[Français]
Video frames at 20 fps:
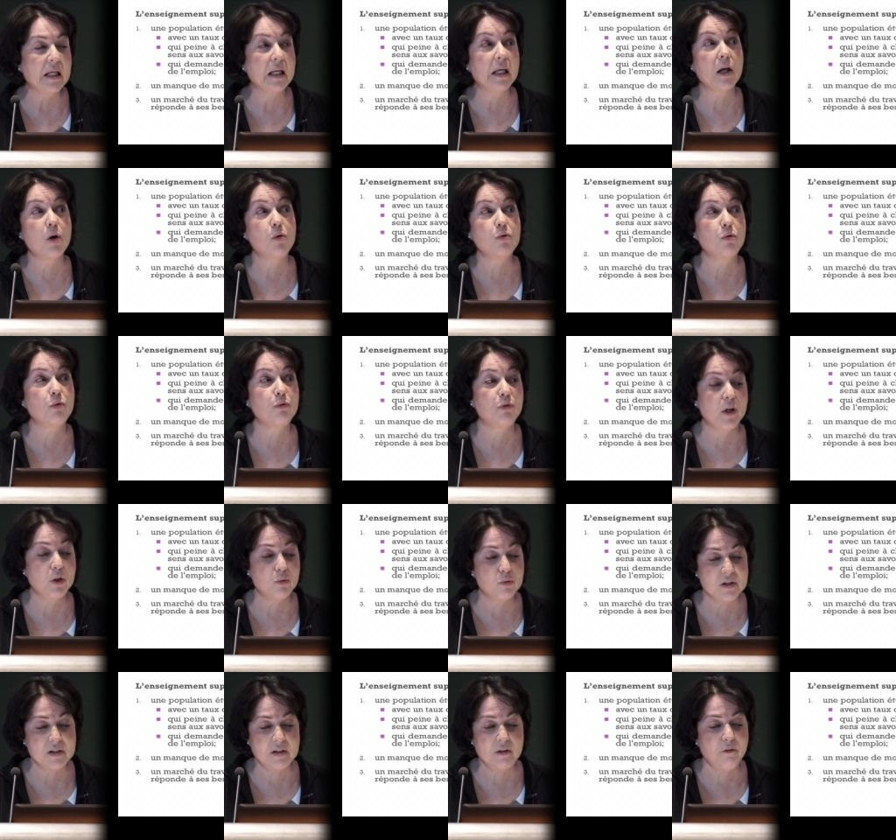et on fait
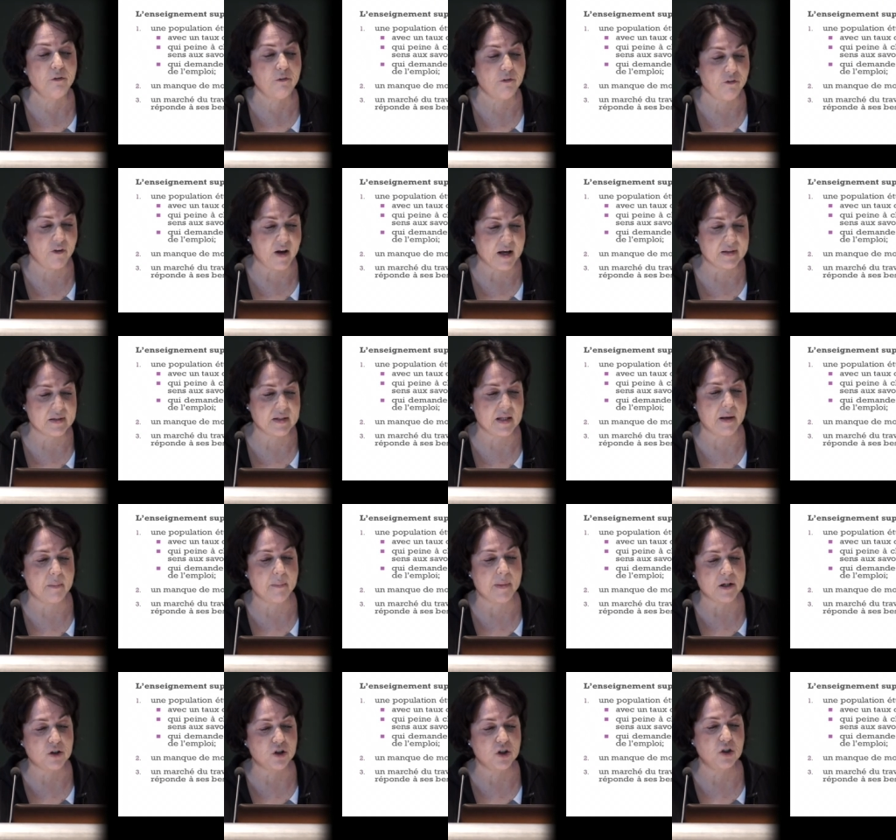aussi face à un
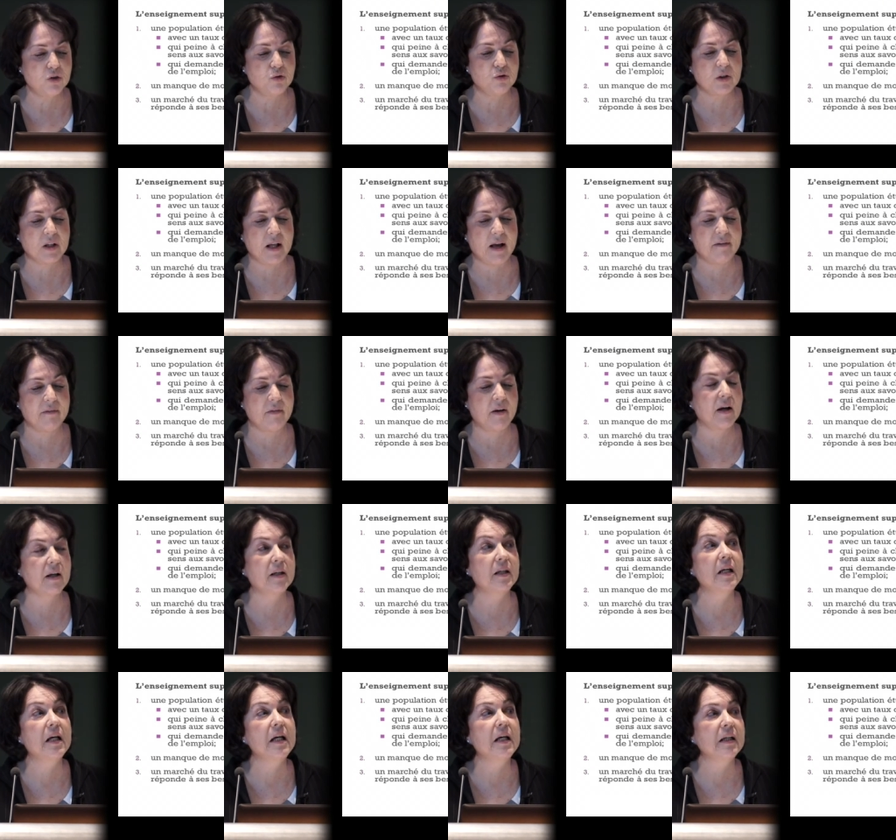marché du
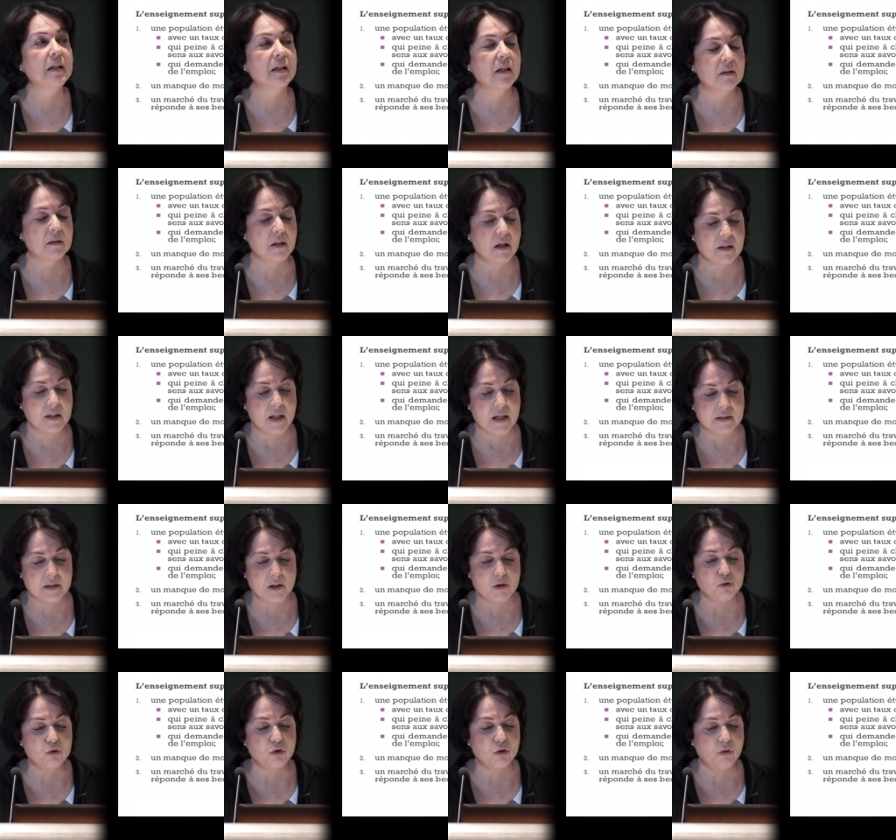travail qui est en
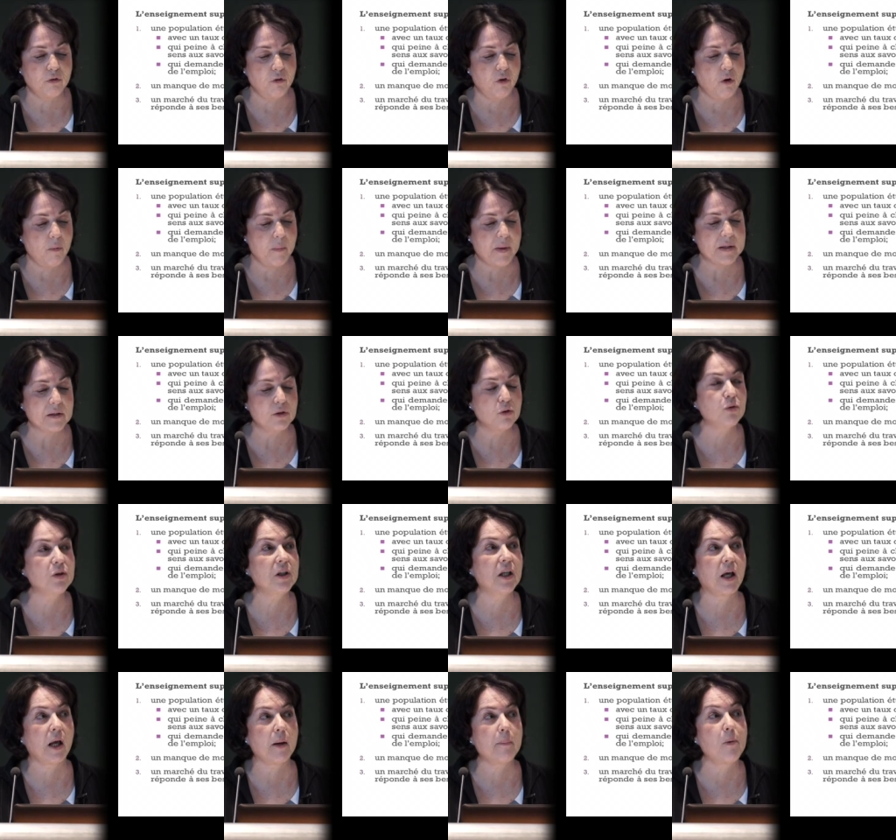attente d'une formation
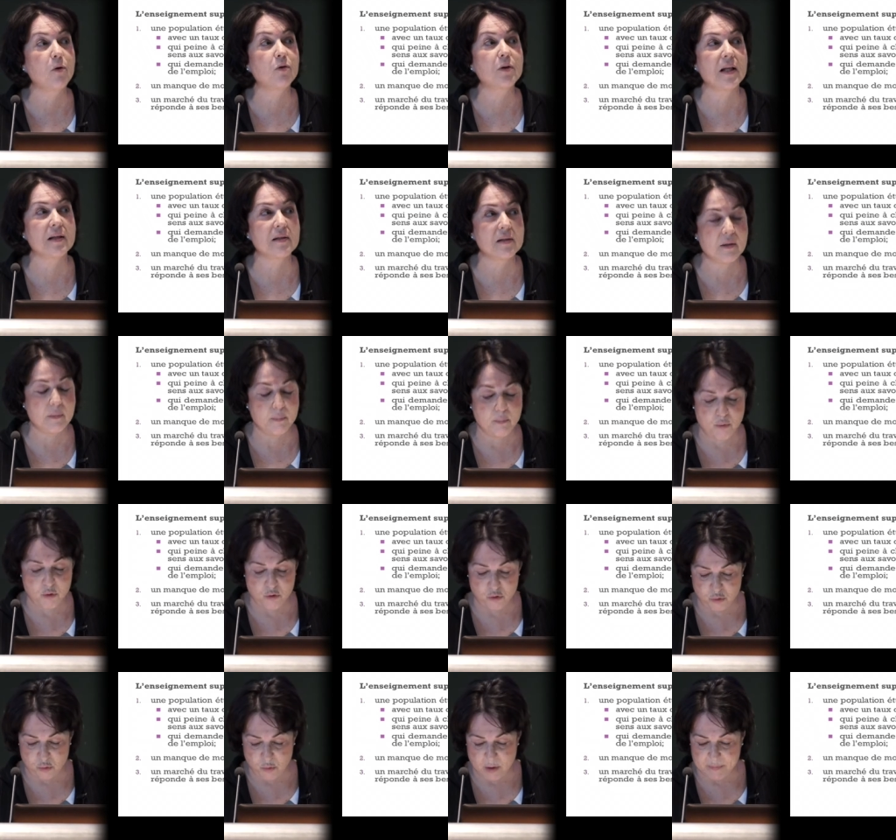qui réponde à ses
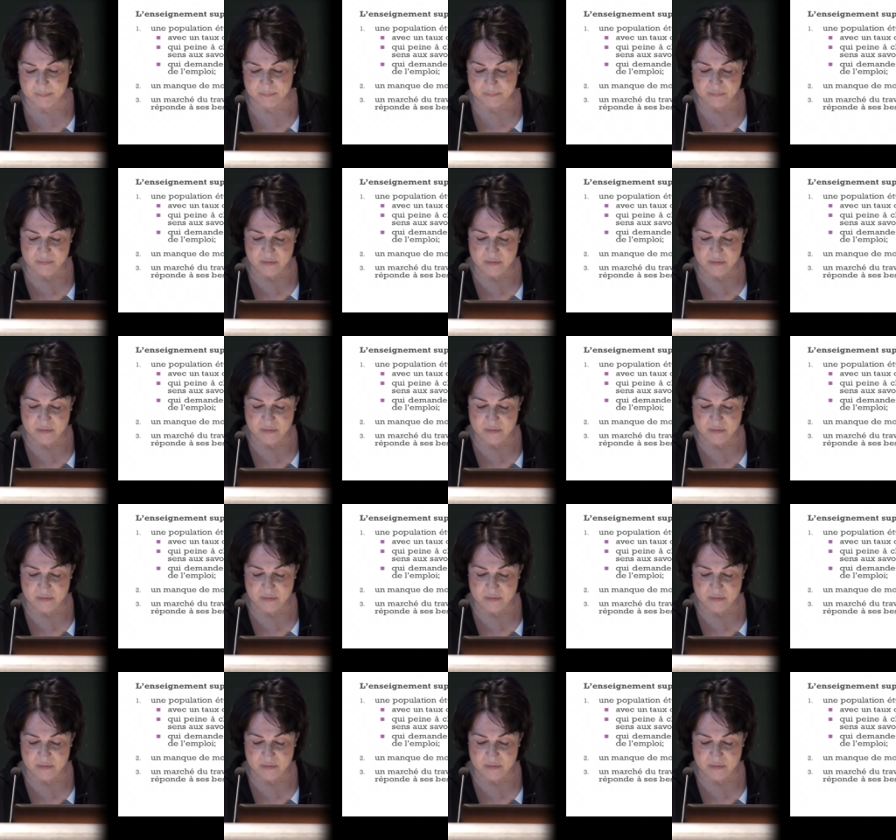besoins.